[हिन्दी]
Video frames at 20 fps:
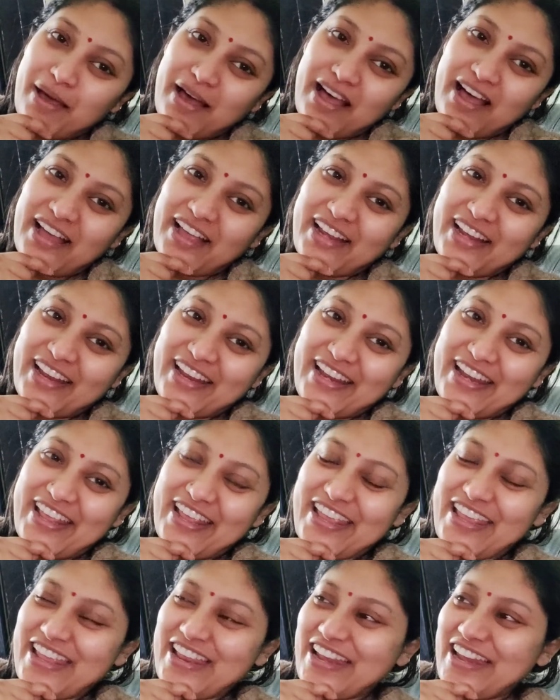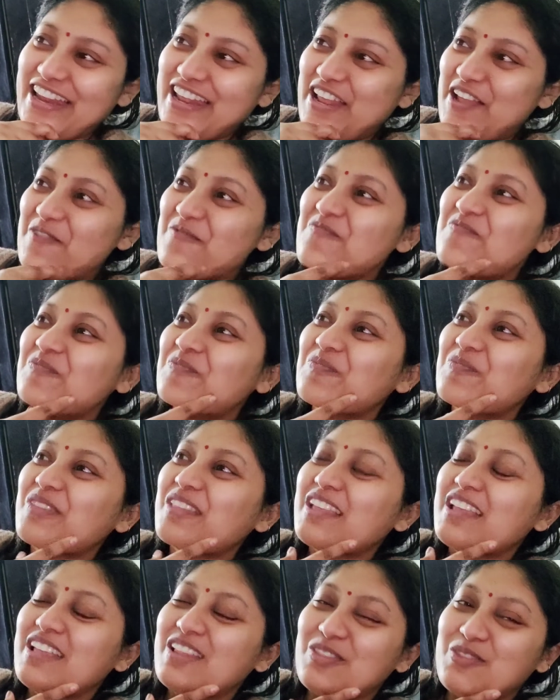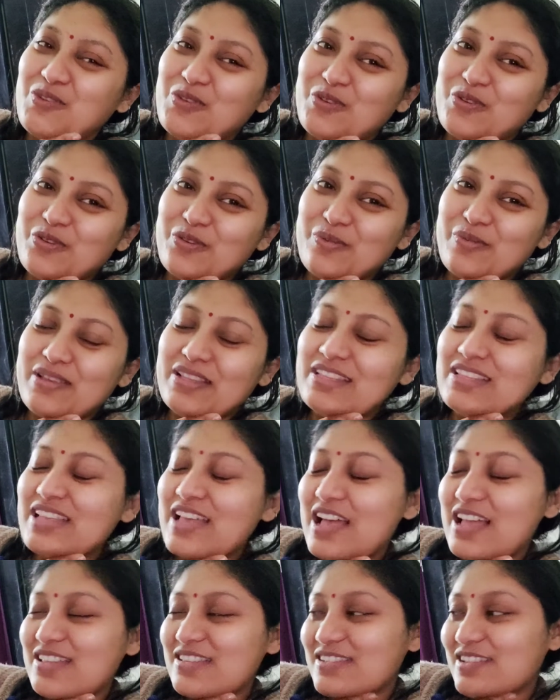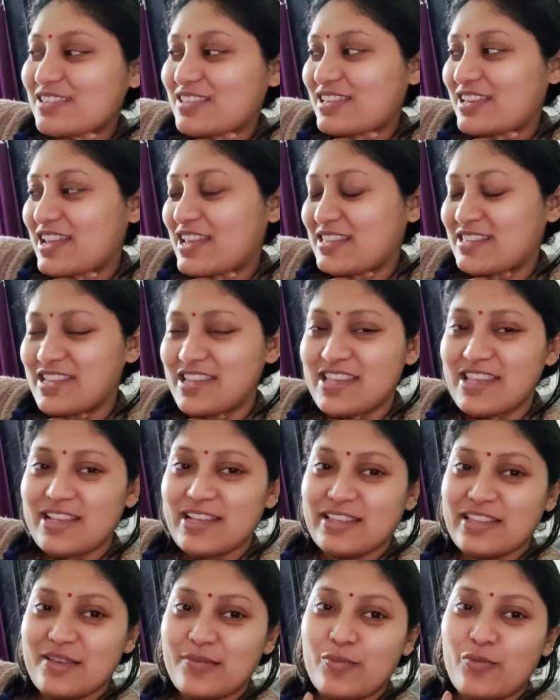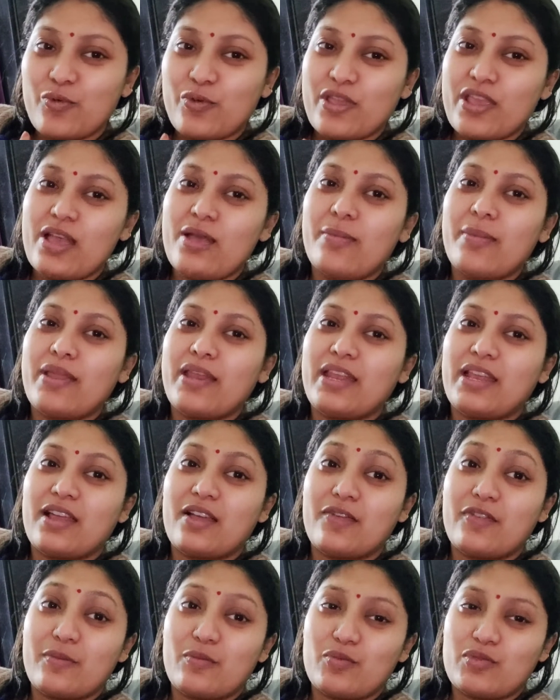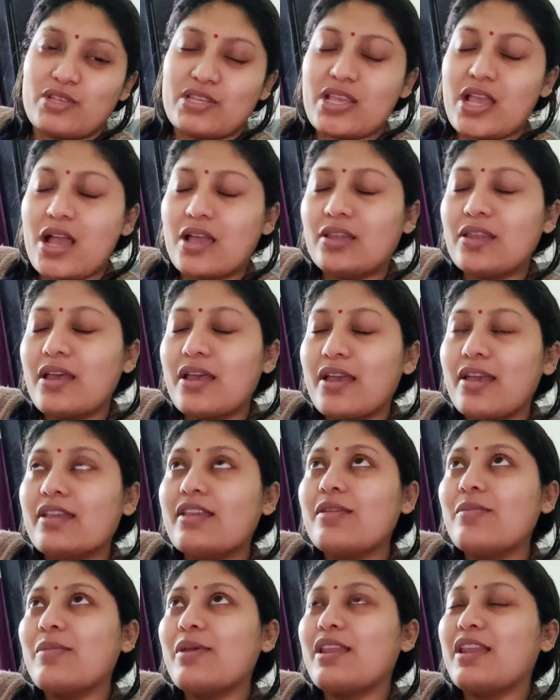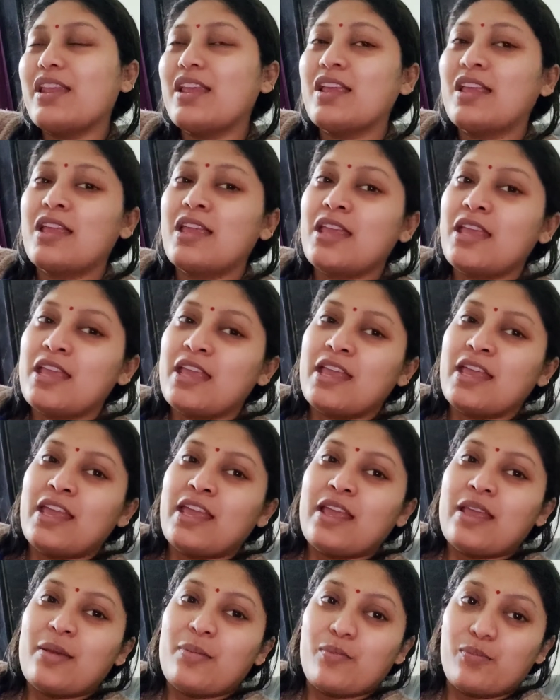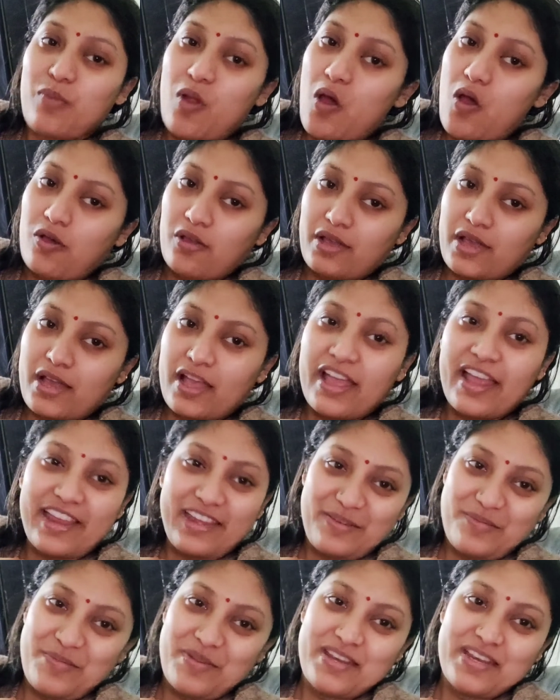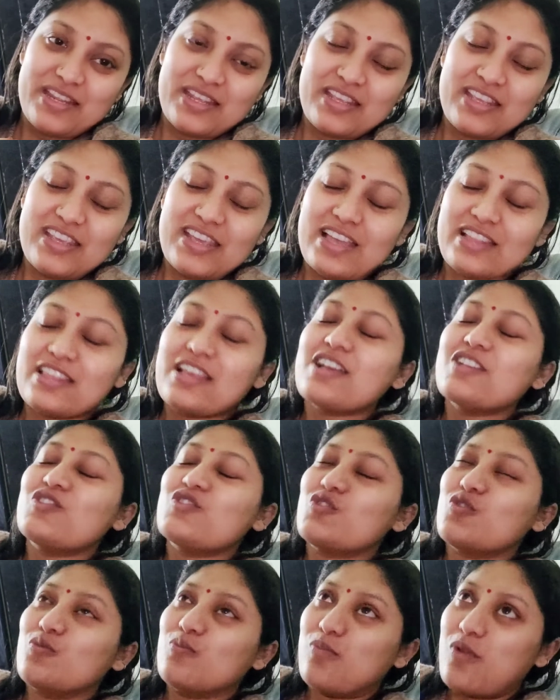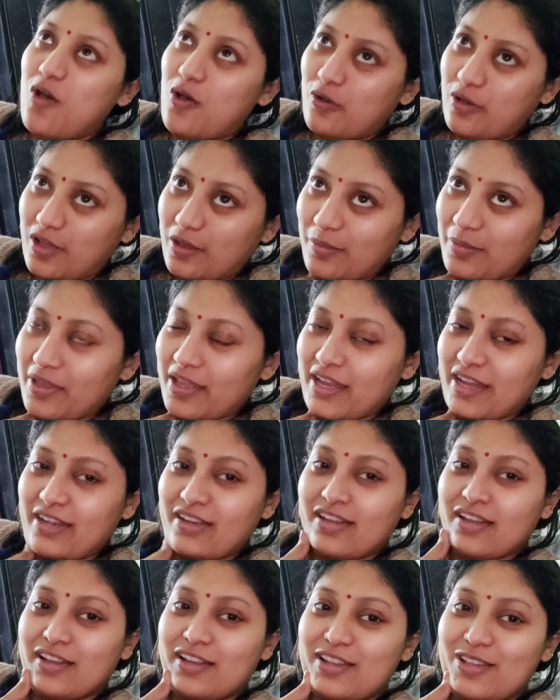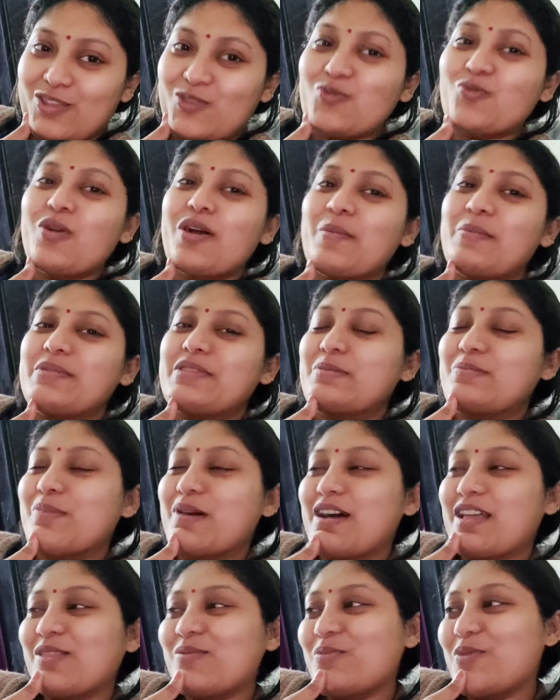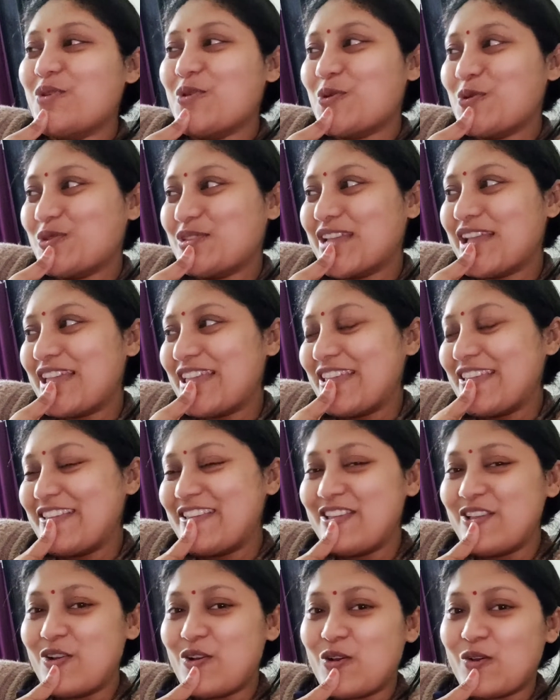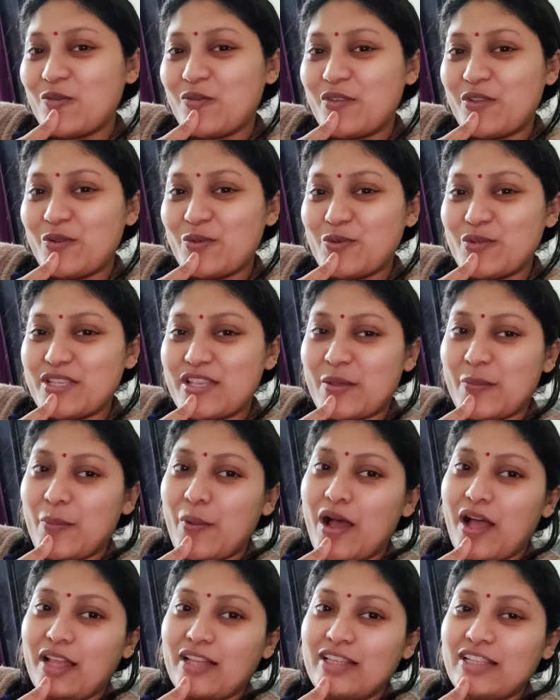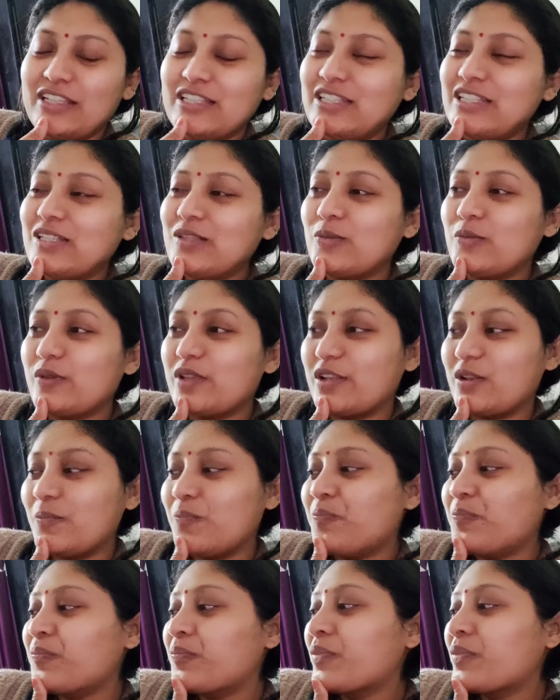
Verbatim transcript: भांग लेने के लिए तो बस आज का दिन ऐसे ही ख़त्म हो गया मैंने कहा फिर मुझे याद आया कि मैंने ब्लॉग का एंड भी नहीं किया था चलो ब्लॉग का भी एंड कर लेती हूँ आपसे बात भी हो जाएगी और फिर उसके बाद फिर